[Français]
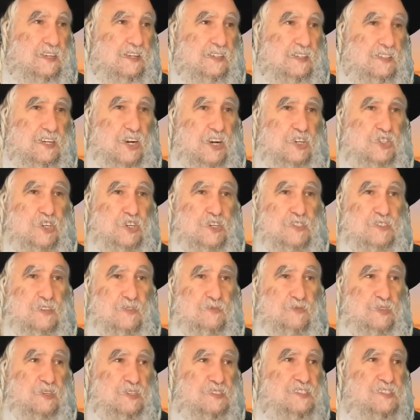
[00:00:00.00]
Caché, ça
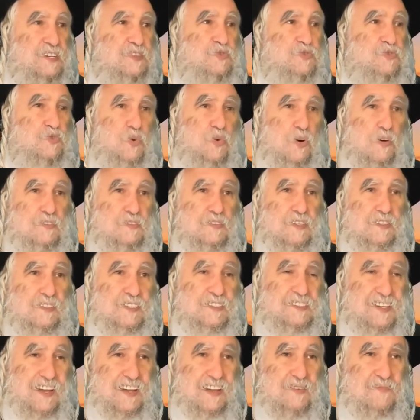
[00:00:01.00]
veut dire c'est dur, ça veut
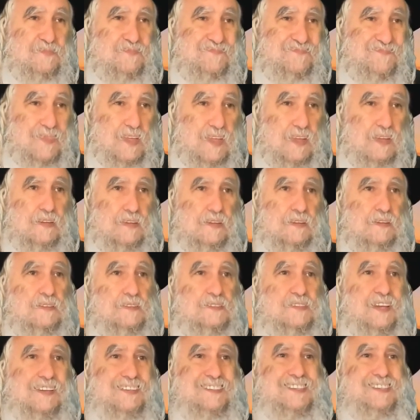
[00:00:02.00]
dire ça.
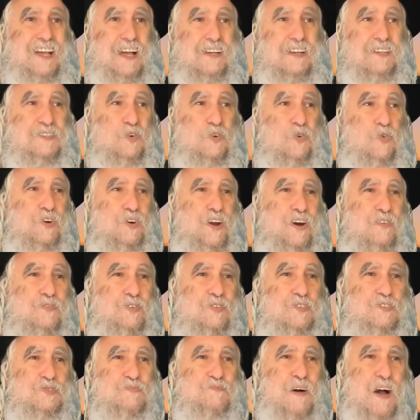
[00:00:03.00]
ça on
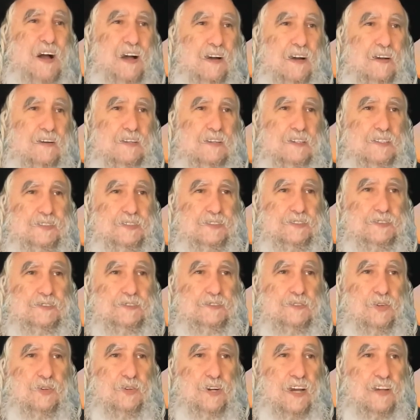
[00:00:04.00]
n'avance pas.
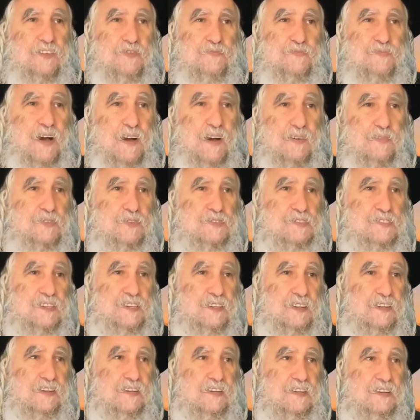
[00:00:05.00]
On n'arrive pas à
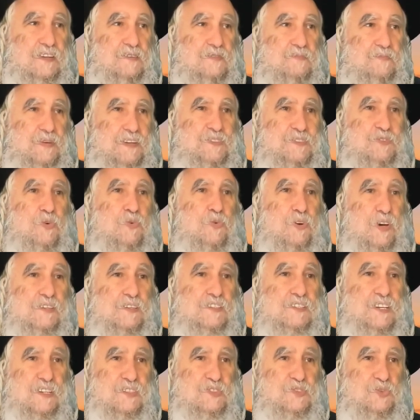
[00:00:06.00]
avancer parce qu'on a
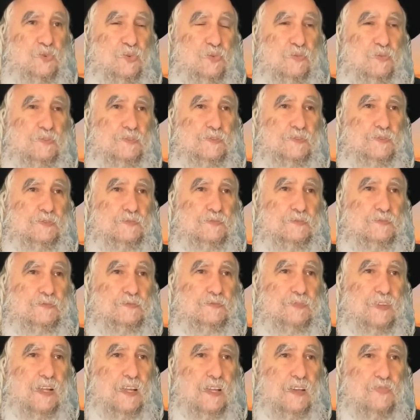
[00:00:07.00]
une question.
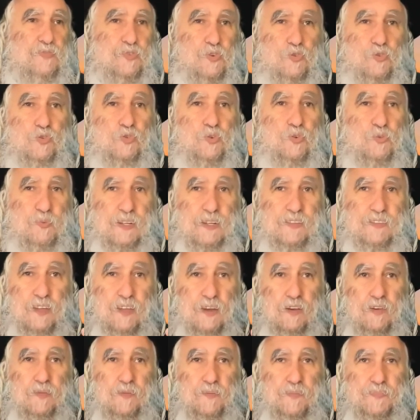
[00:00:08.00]
Il faut que
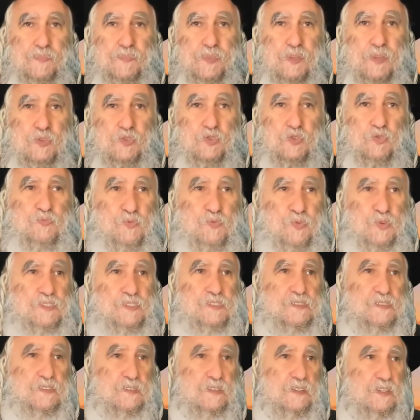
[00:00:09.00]
maintenant, tu
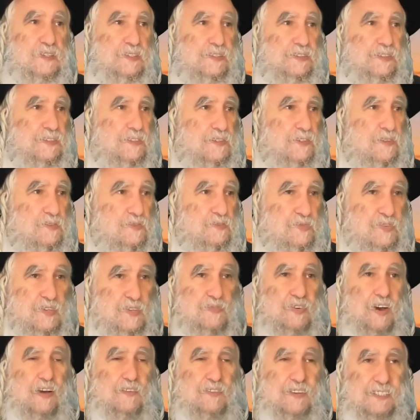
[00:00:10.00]
puisses
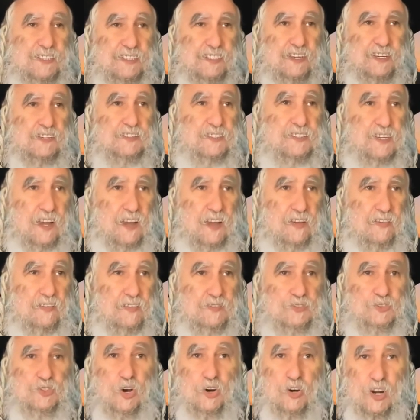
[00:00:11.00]
vivre avec quelqu'un
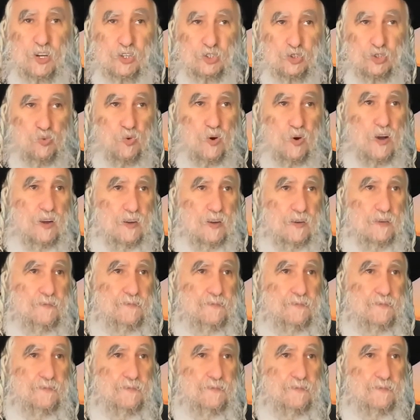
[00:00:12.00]
dans la joie